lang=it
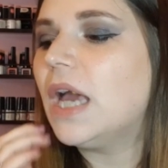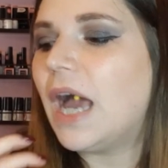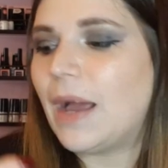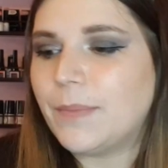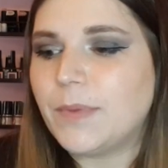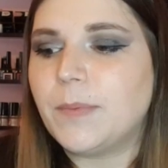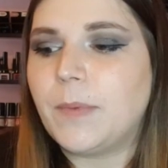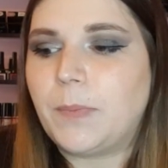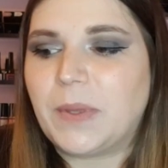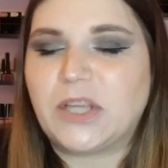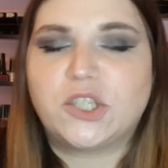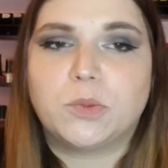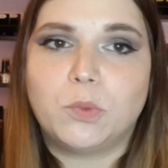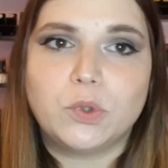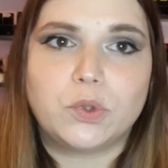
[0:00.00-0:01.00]
a me mi
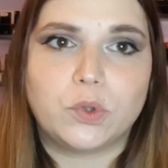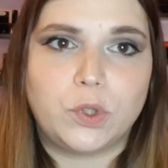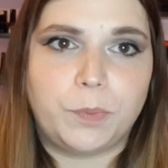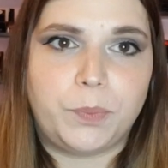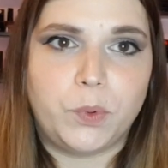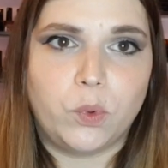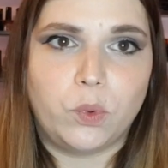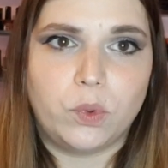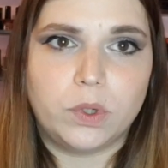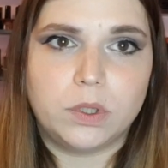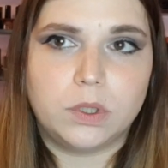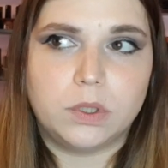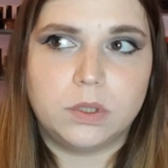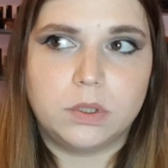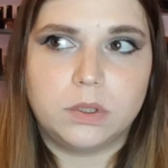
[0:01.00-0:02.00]
piace molto di più
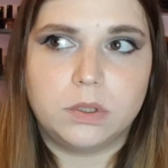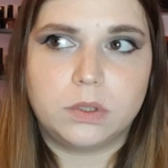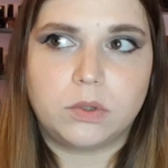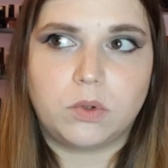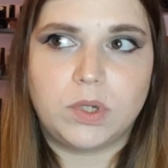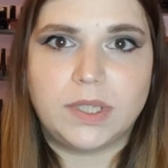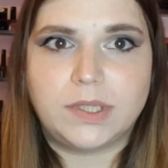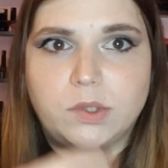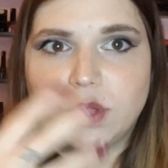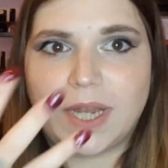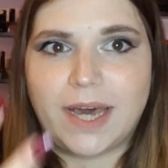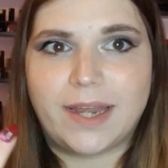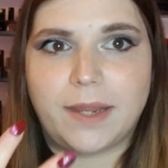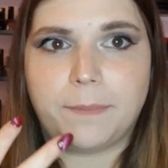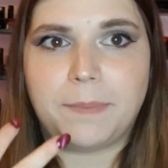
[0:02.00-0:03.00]
eh,
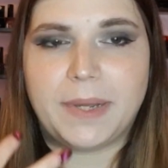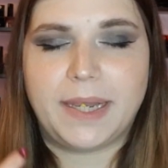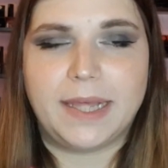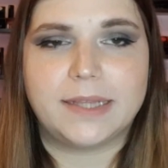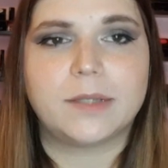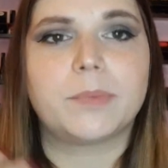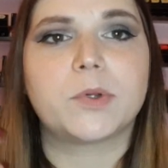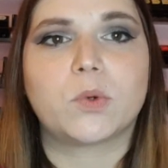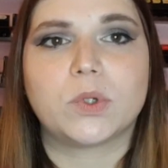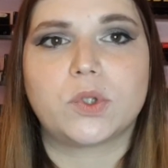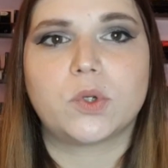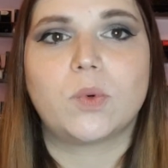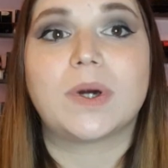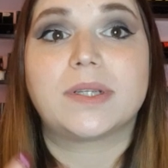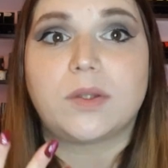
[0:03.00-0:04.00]
collezionare palette per quanto
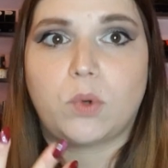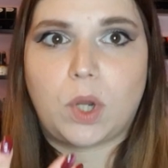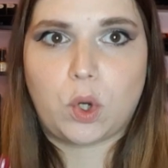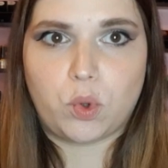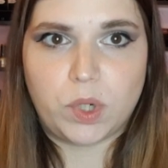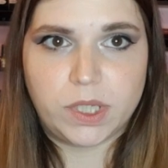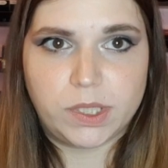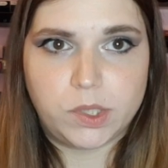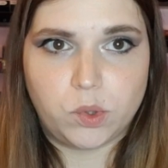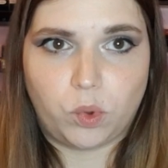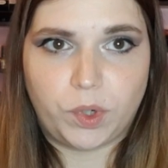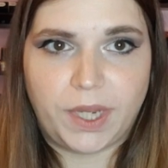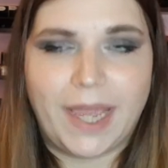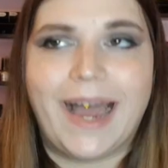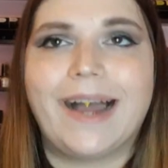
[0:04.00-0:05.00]
riguarda una
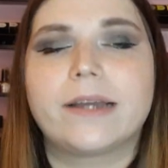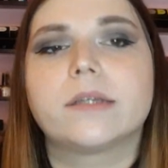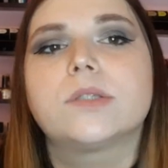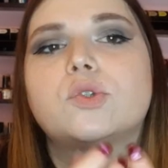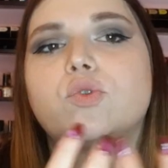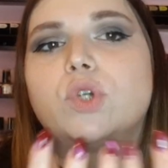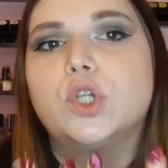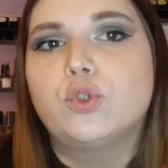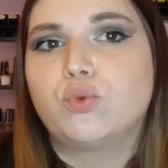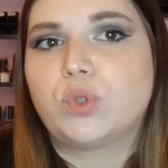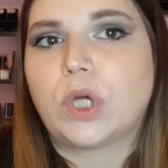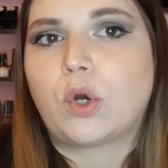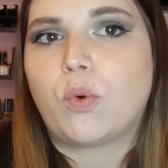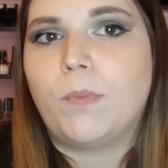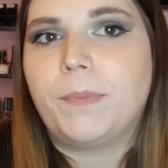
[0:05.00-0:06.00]
collezione, anche se non è
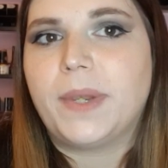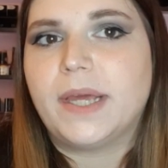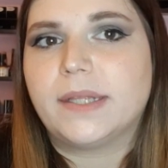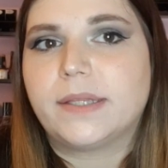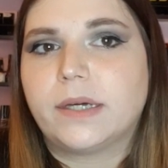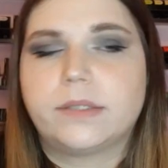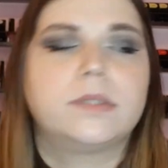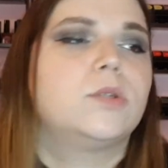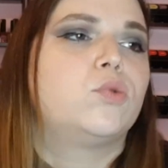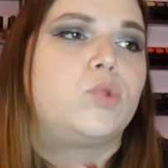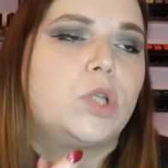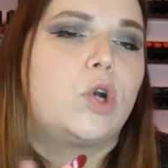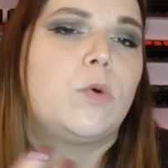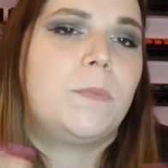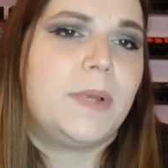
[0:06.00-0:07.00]
tutta completa. Se è
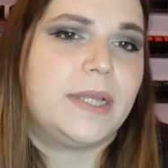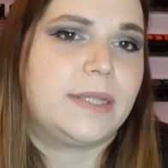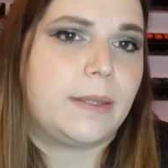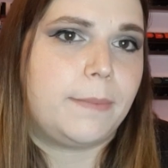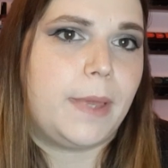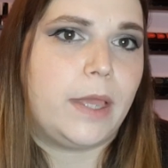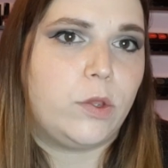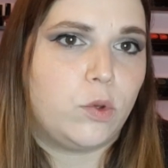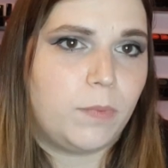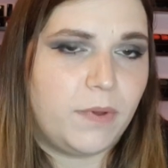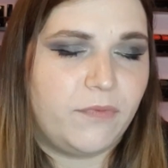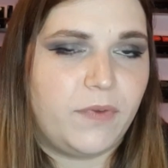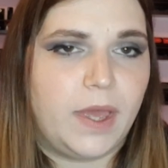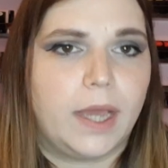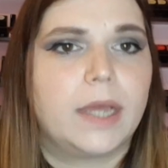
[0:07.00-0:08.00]
tutta completa, meglio
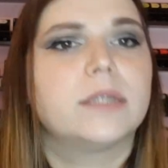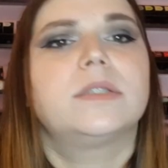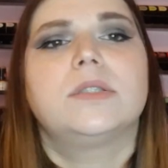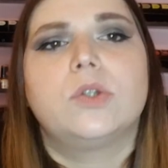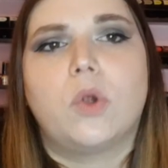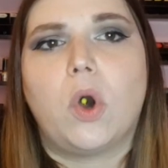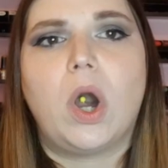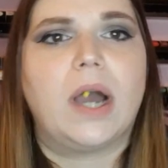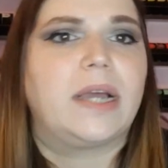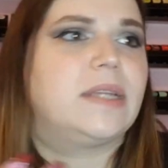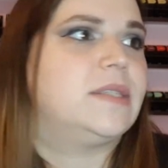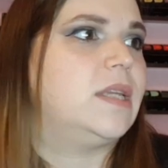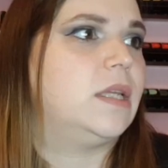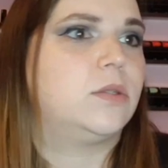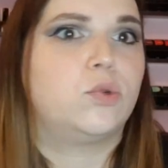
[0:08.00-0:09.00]
ben venga, se no, anche
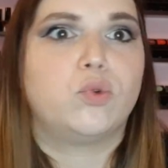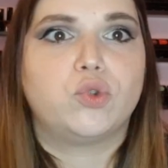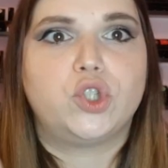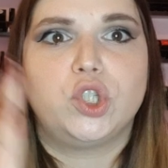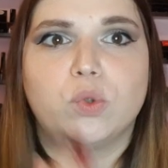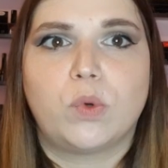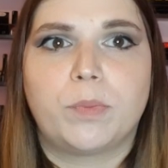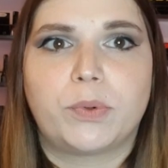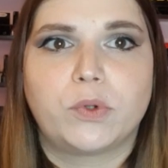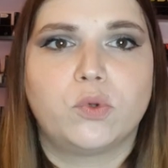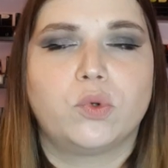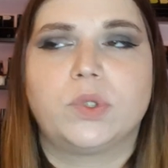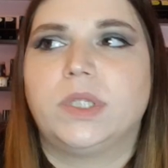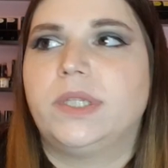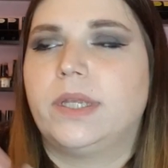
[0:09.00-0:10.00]
se è solo 5
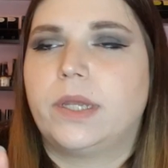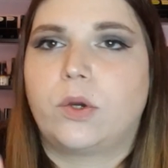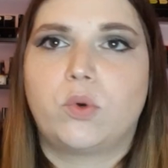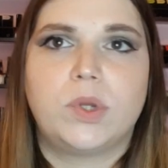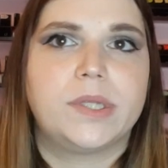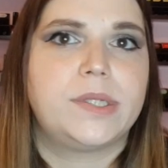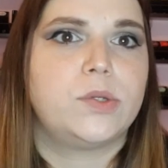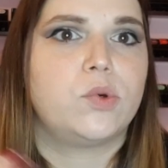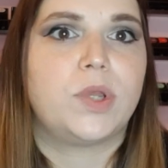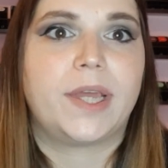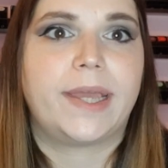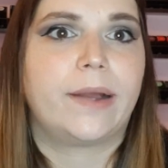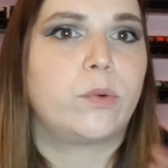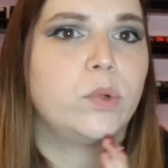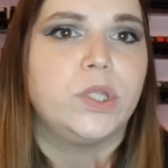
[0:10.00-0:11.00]
prodotti di una collezione
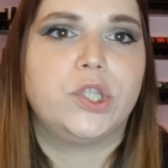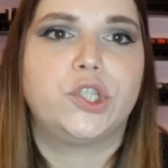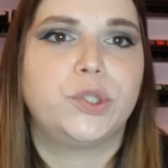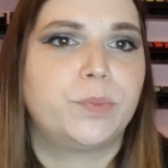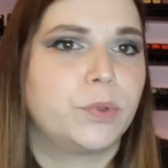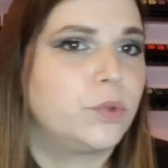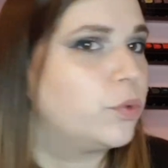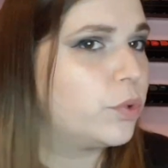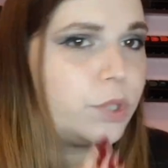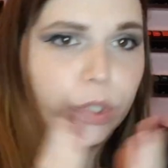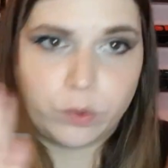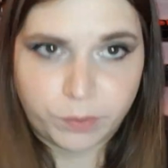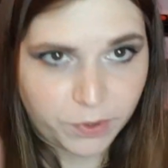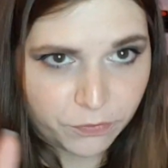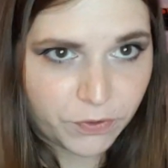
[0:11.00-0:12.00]
che ha 15 prodotti,
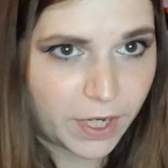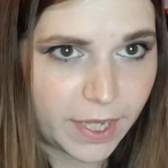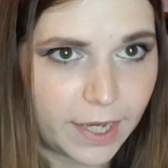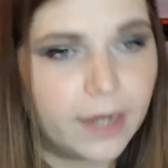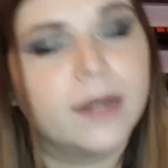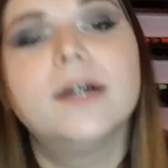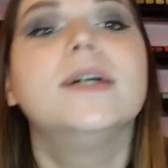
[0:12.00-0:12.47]
non me ne frega.